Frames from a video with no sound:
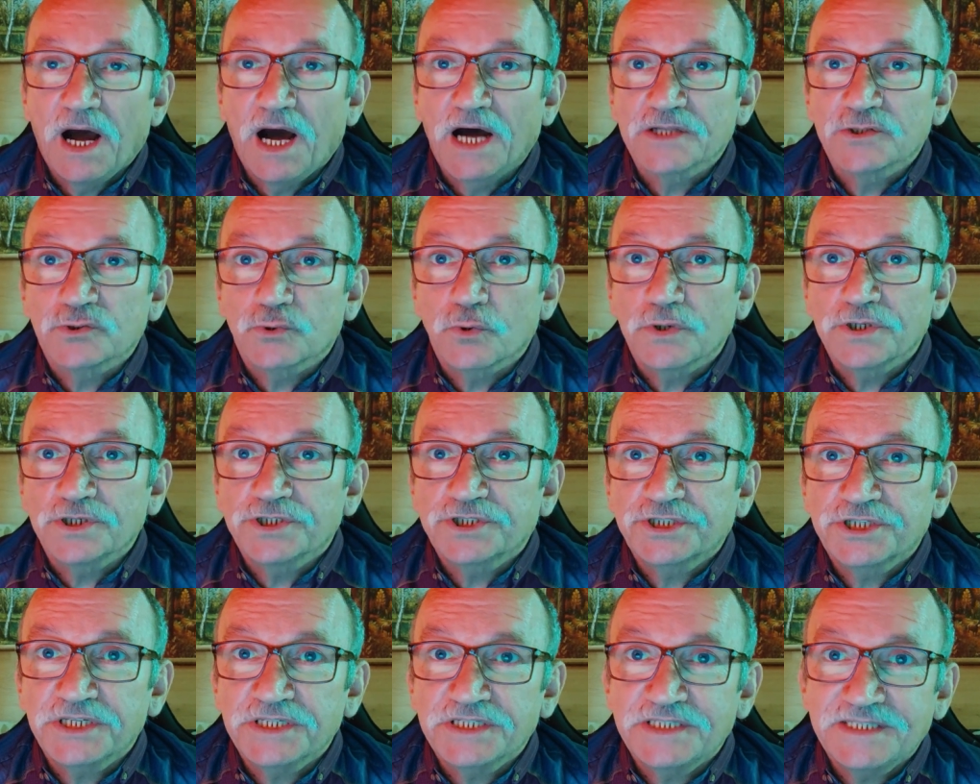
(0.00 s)
а то
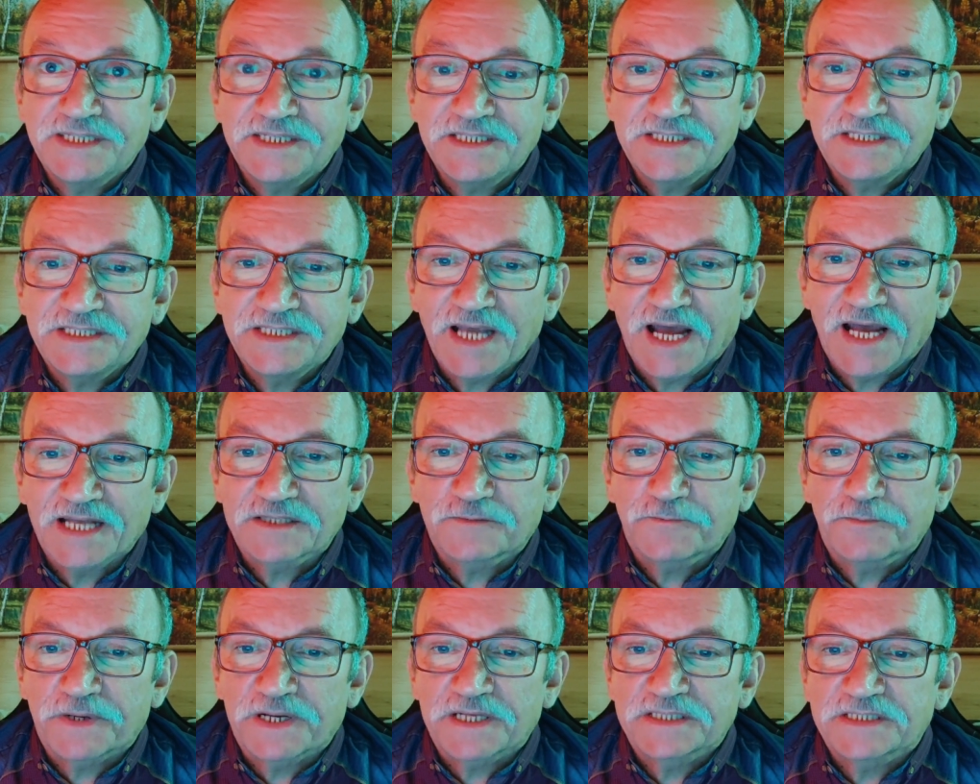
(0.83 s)
и
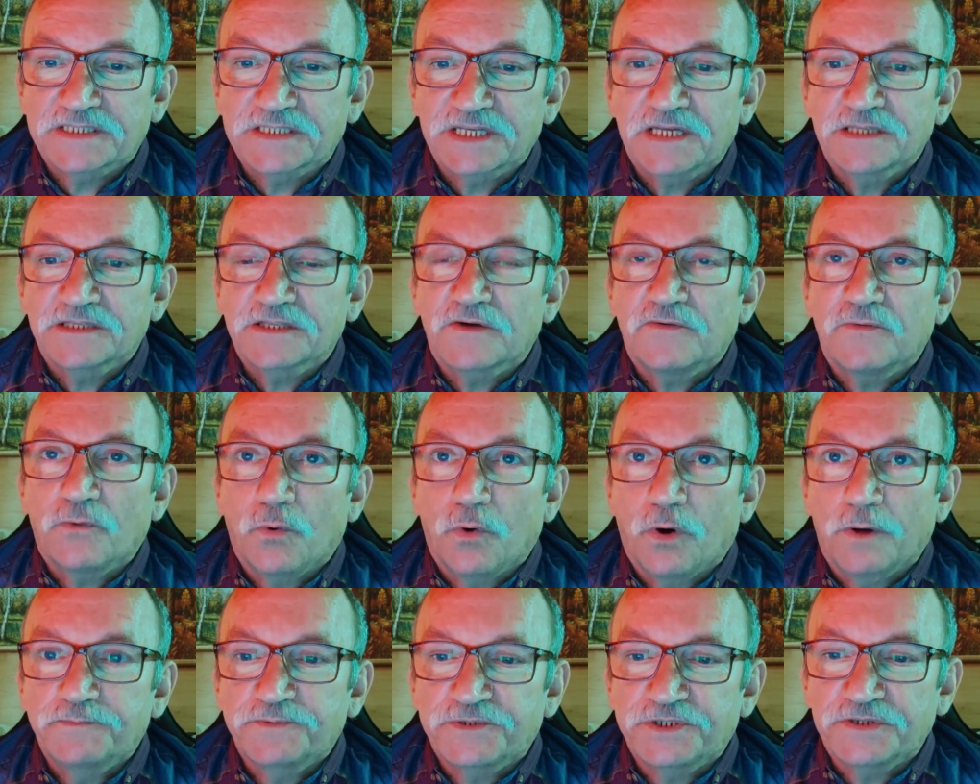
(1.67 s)
60%
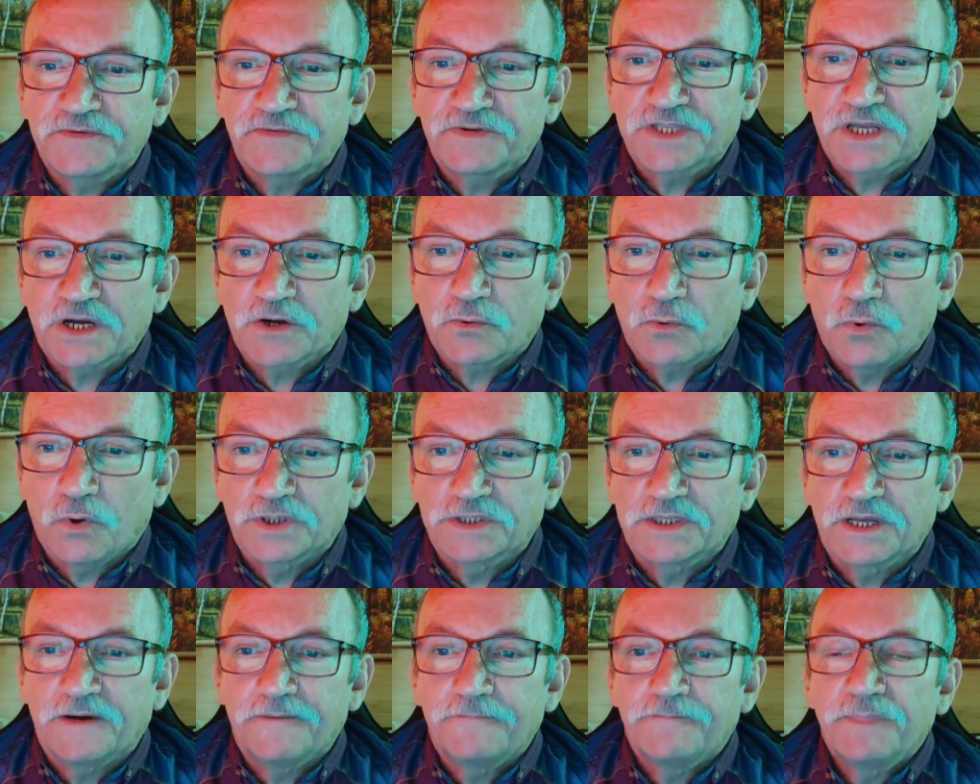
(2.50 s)
общего
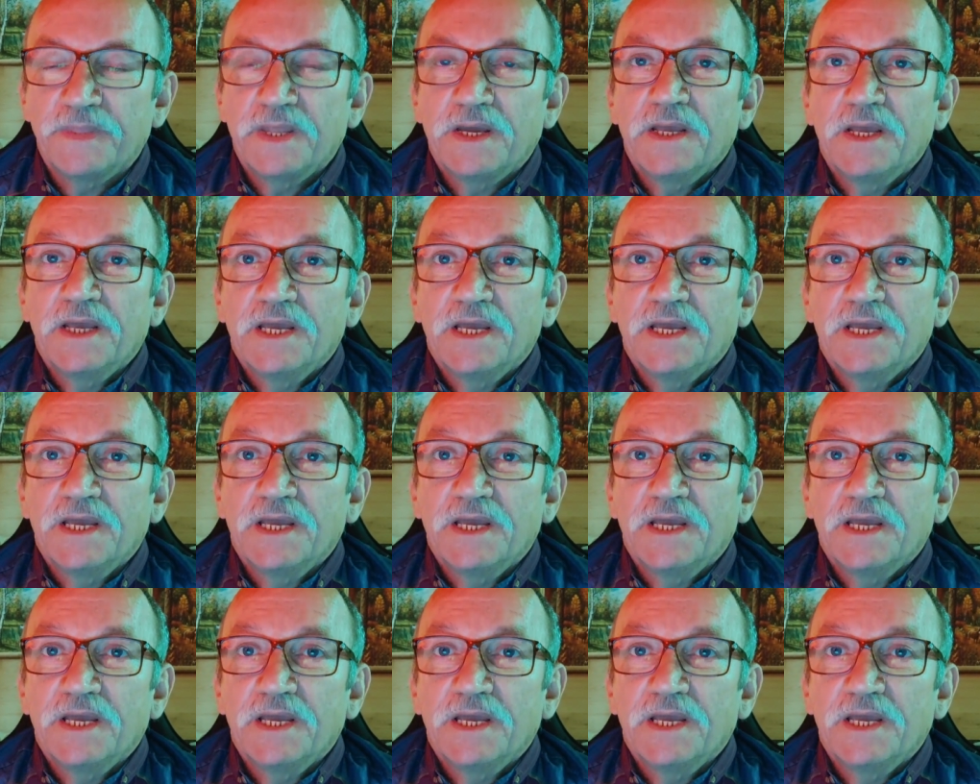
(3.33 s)
дохода.